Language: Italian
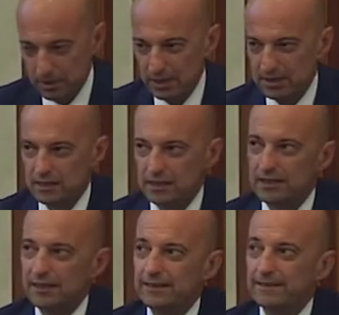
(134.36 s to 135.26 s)
paese
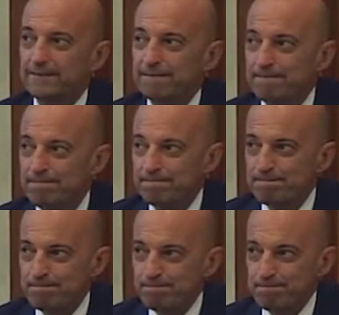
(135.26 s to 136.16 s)
che
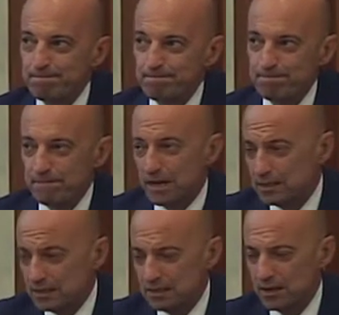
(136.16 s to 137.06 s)

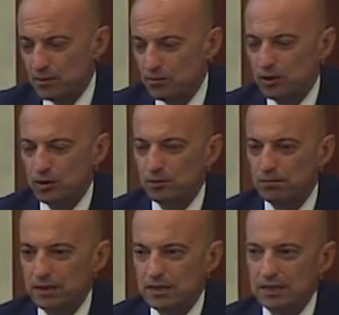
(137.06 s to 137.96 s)
anche se siamo in buona
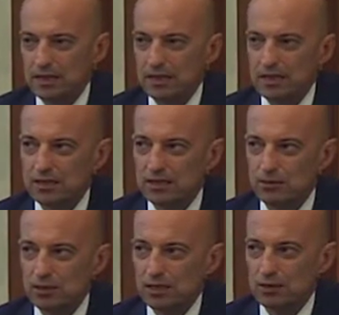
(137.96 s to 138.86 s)
compagnia, che
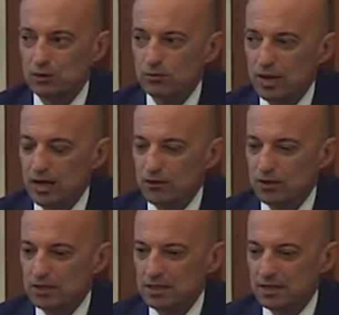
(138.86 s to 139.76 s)
diciamo, è tanto bravo a
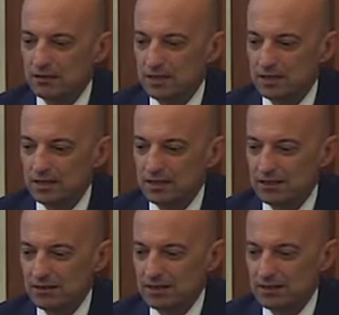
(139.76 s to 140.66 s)
scrivere,
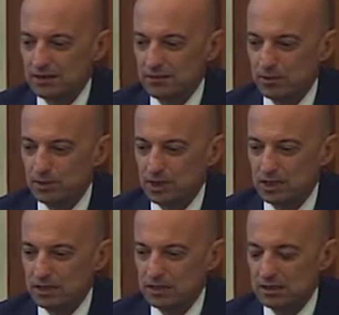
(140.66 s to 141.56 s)
a scrivere
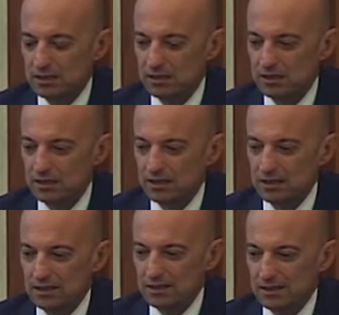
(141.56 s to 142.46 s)
progetti,
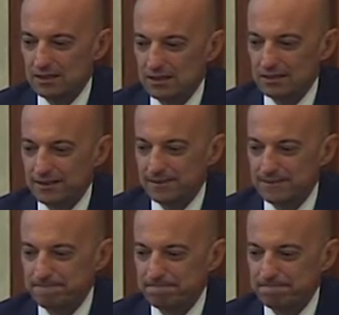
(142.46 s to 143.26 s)
eh,